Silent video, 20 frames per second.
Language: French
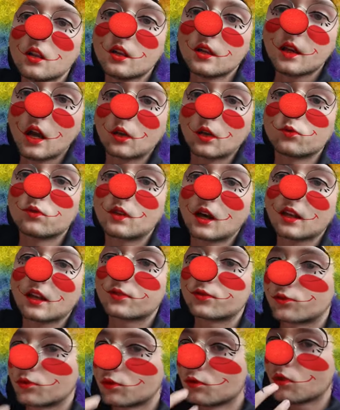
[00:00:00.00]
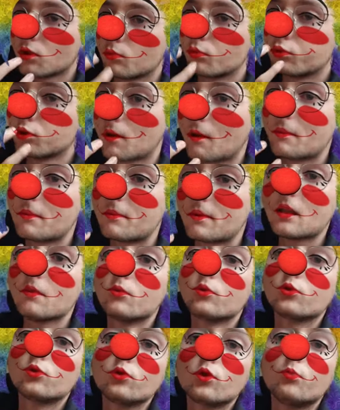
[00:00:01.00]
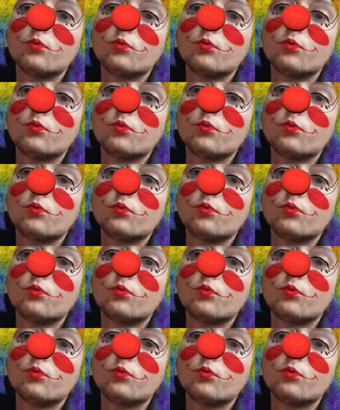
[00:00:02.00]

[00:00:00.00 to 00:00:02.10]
En tout cas, ce bout de Babybel me suit depuis